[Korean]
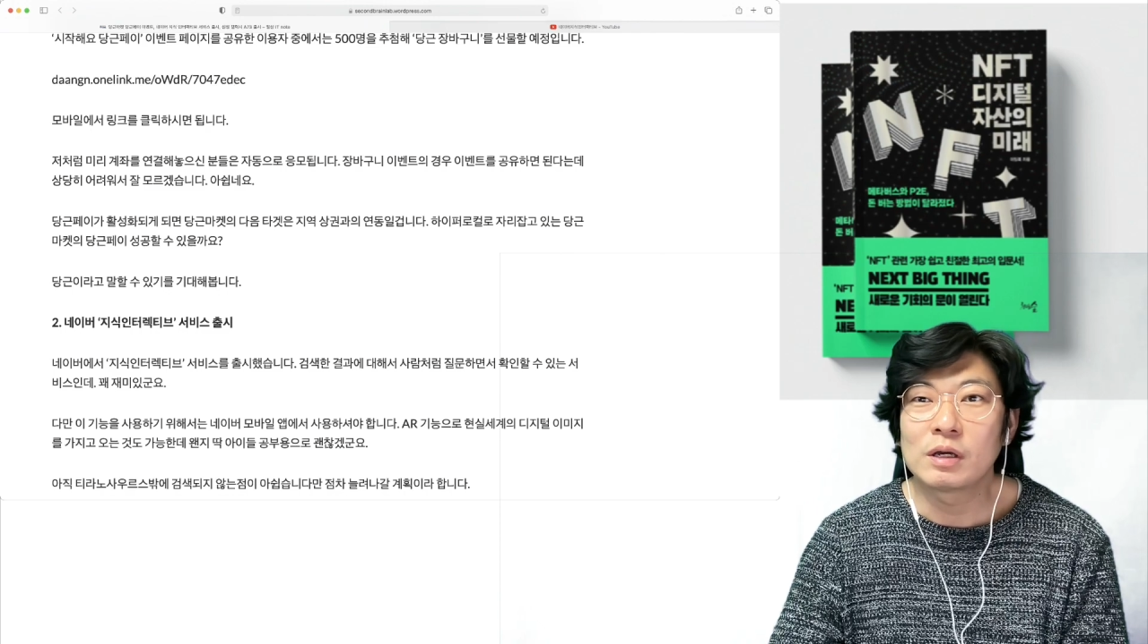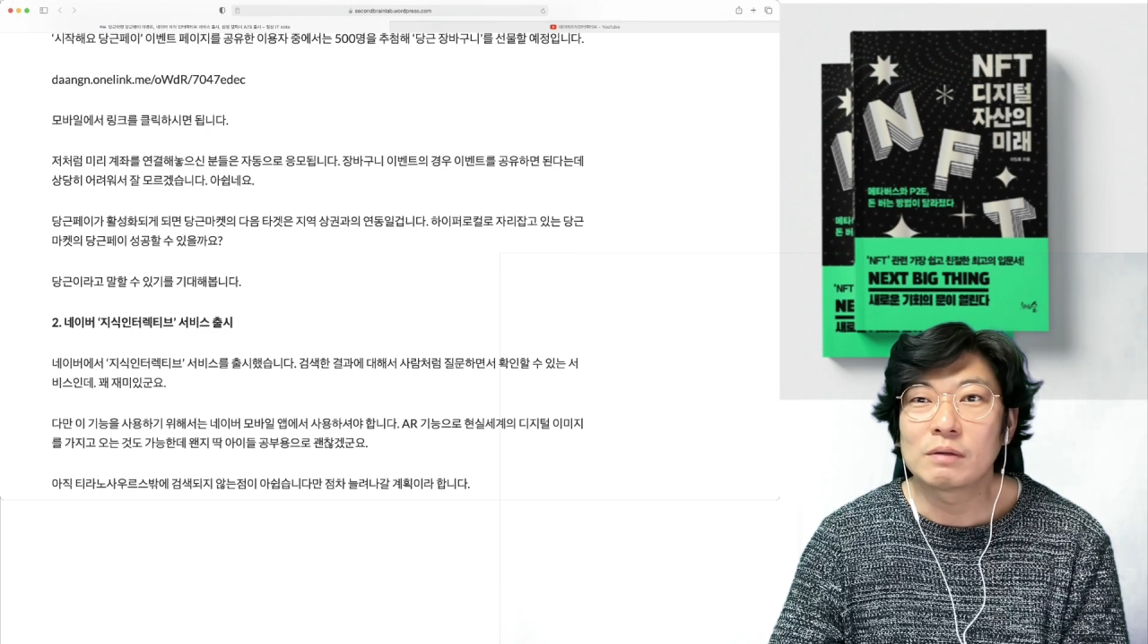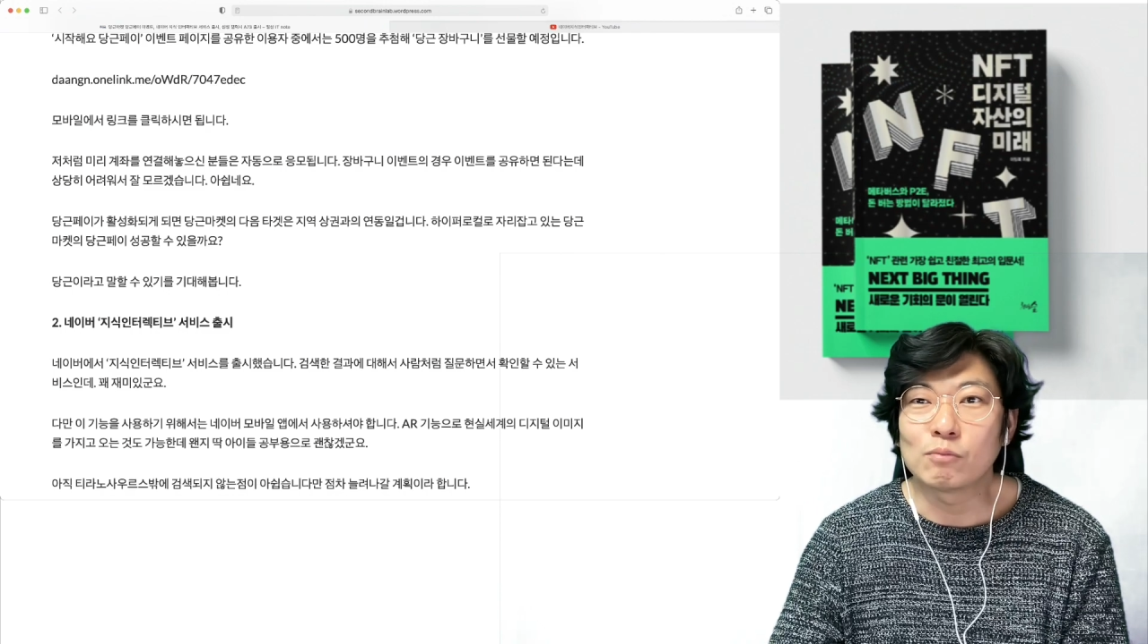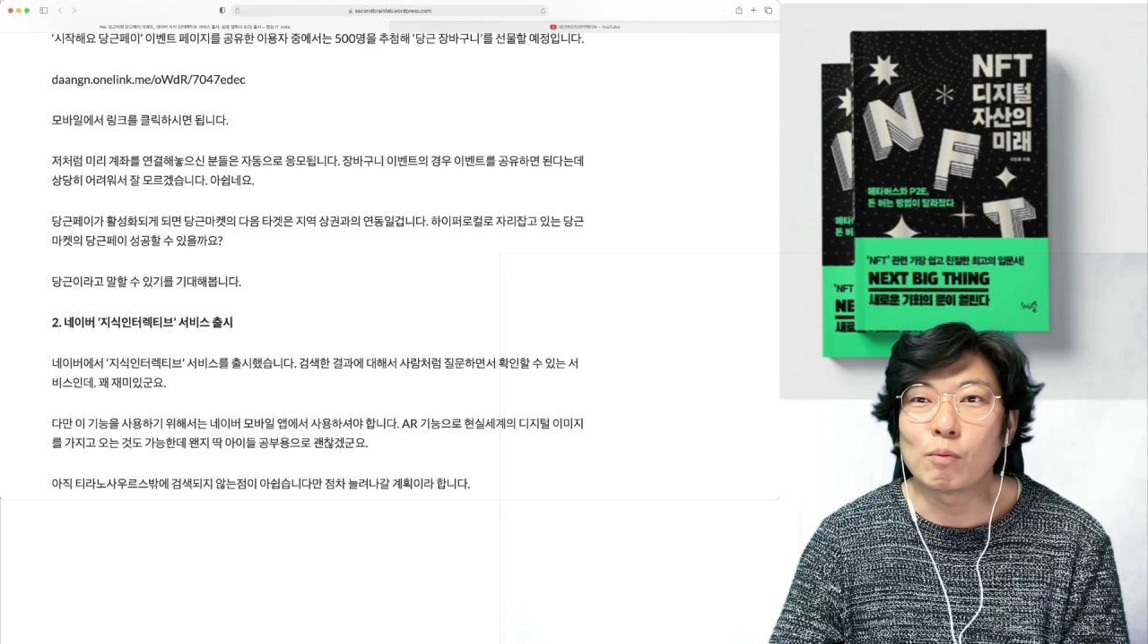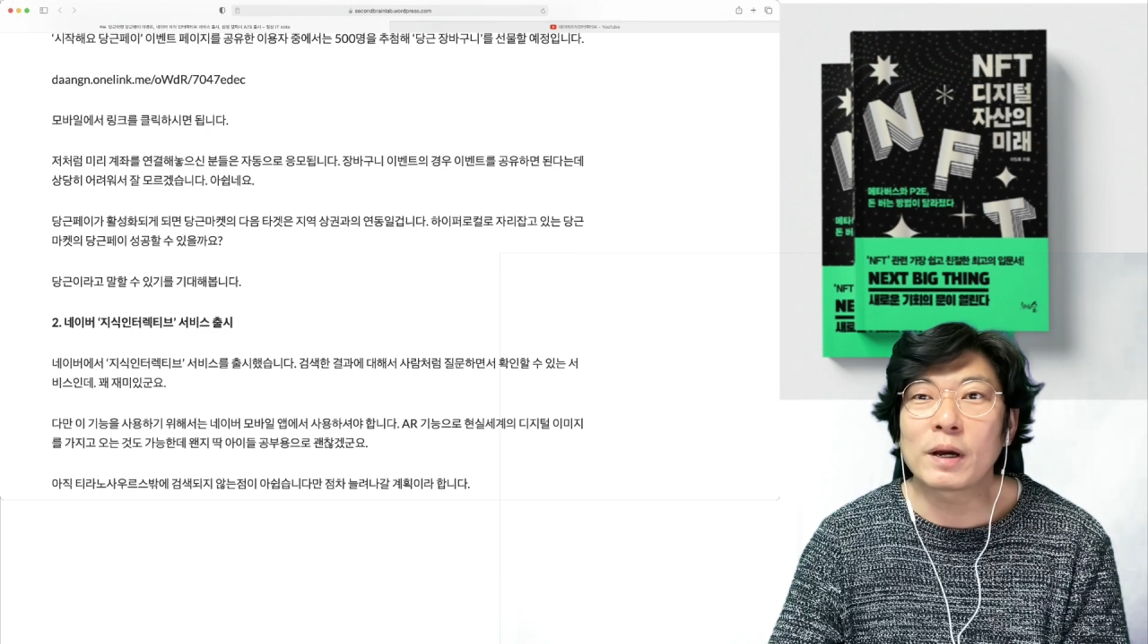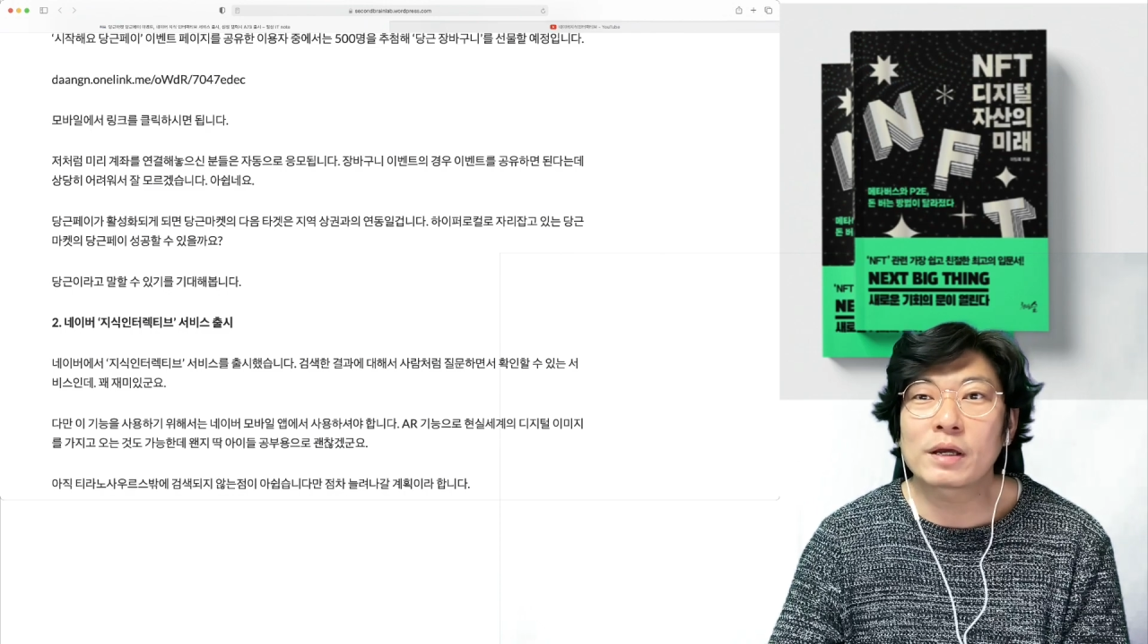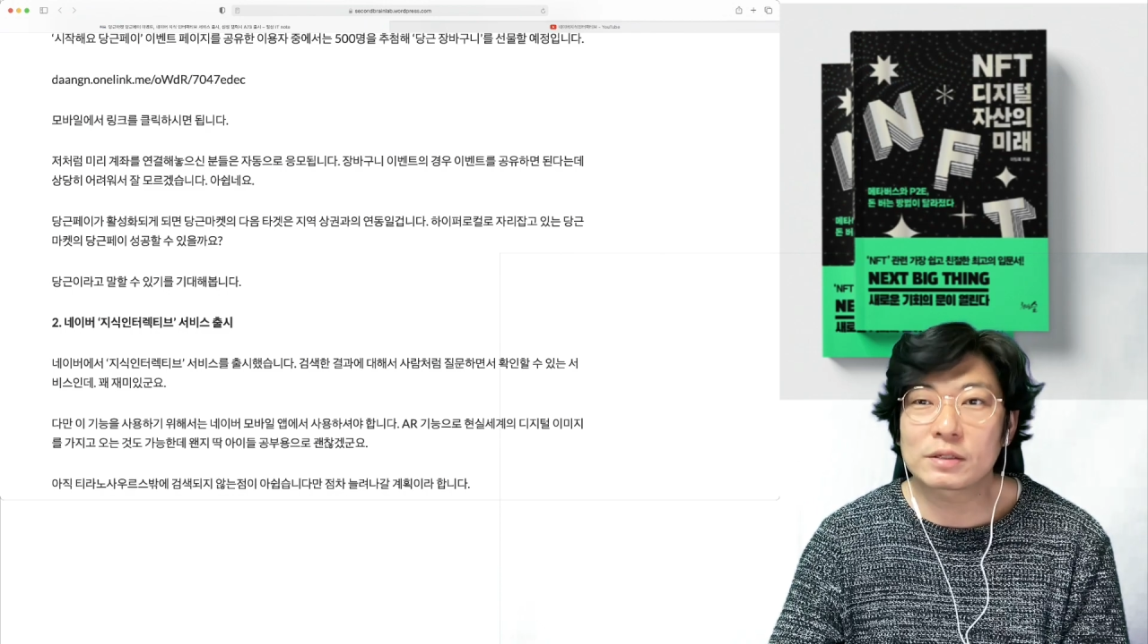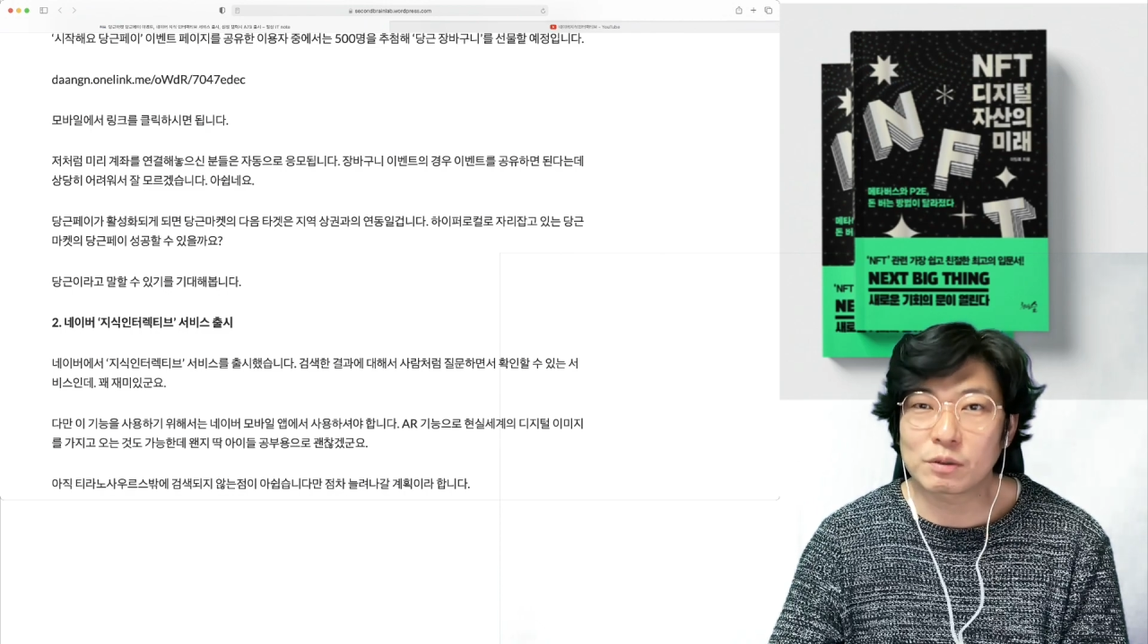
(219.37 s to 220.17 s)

모바일에서